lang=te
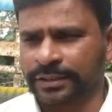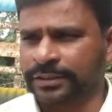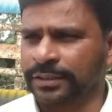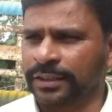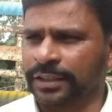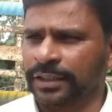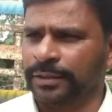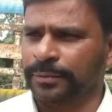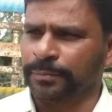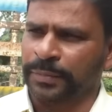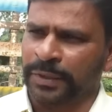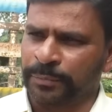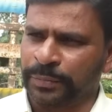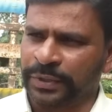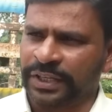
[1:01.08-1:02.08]
కేసుని
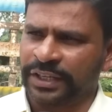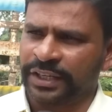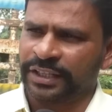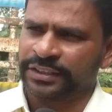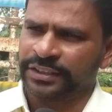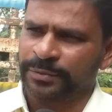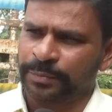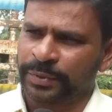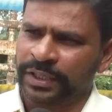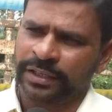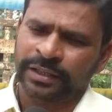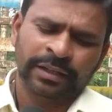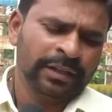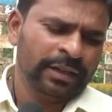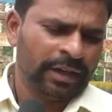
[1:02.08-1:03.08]
పంపించండి అని చెప్పి
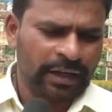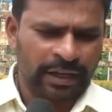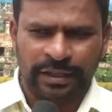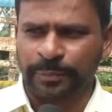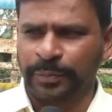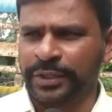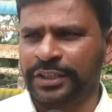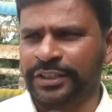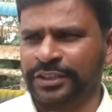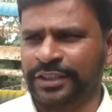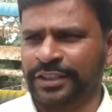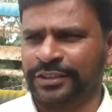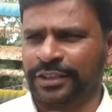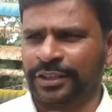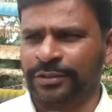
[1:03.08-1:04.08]
ఆయన
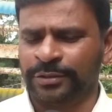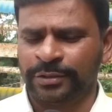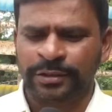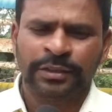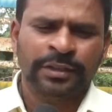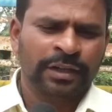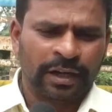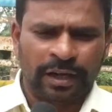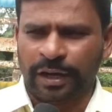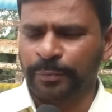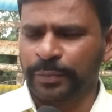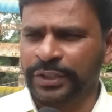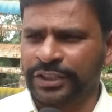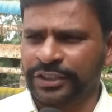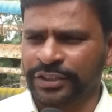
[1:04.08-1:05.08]
పిటిషన్ వేశాడు ఆ
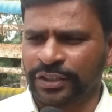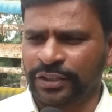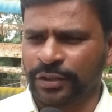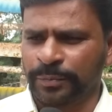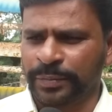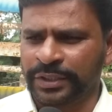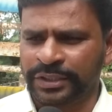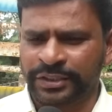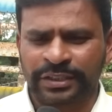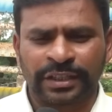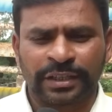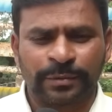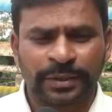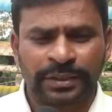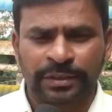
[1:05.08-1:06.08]
పిటిషన్లో పిటిషన్
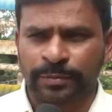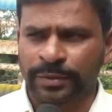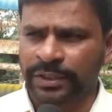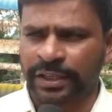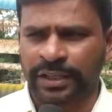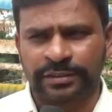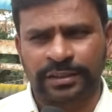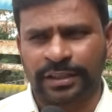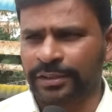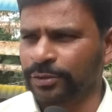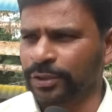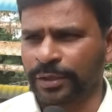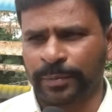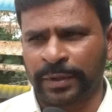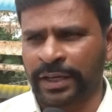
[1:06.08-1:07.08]
ఏమైంది ఇప్పుడు కేసీఆర్ది
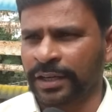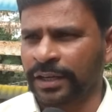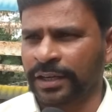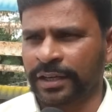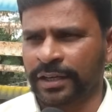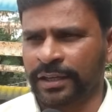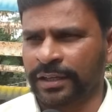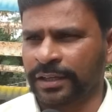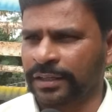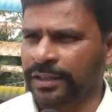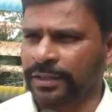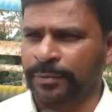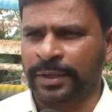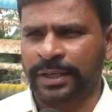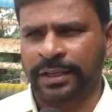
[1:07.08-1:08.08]
కూడా పా
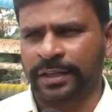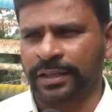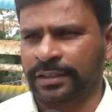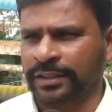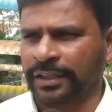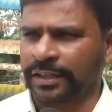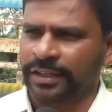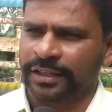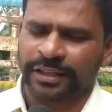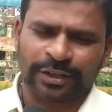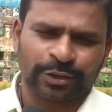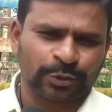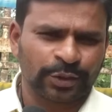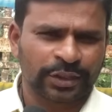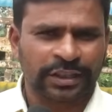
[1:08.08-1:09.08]
అక్కడ బాగా
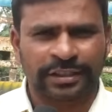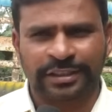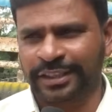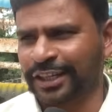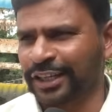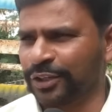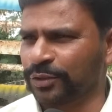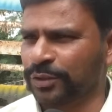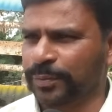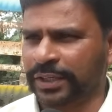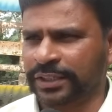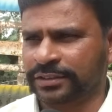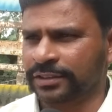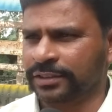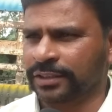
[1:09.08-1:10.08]
తెలంగాణలో కొంచెం కష్టంగానే ఉంది
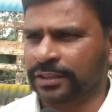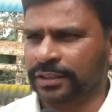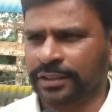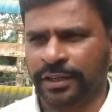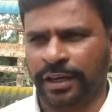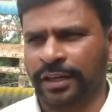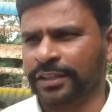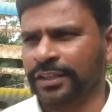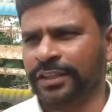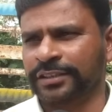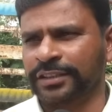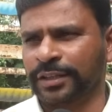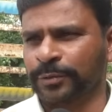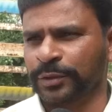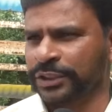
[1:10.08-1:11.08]
పరిస్థితి
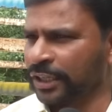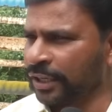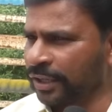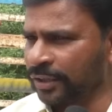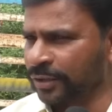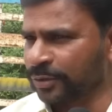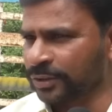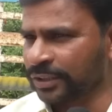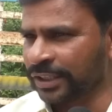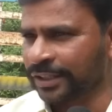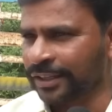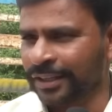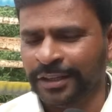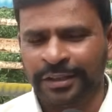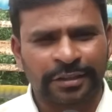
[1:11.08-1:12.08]
కాంగ్రెస్ ఏమో జనాల్లో ఉంది
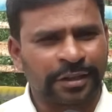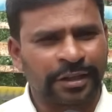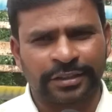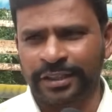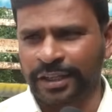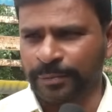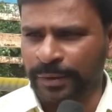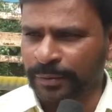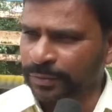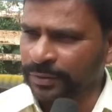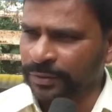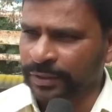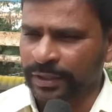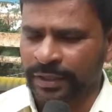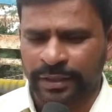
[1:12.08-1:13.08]
కేసీఆర్
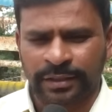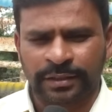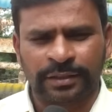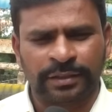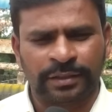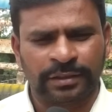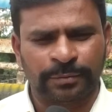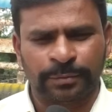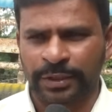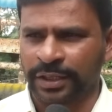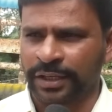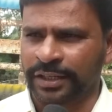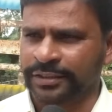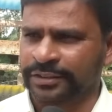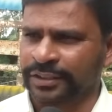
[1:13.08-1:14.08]
పబ్లి ఇది
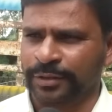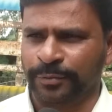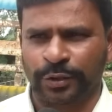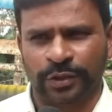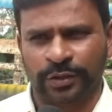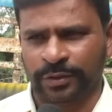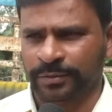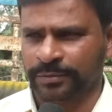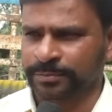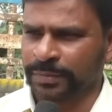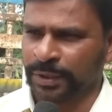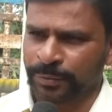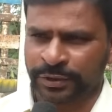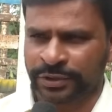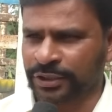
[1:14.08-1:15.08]
బీఆర్ఎస్ ఏమో
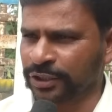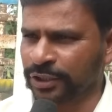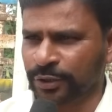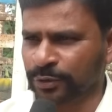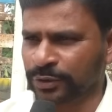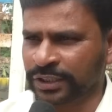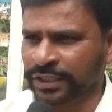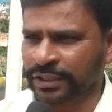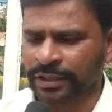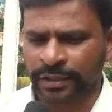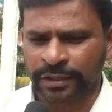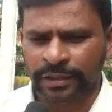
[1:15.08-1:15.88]
పబ్లిసిటీలో ఉంది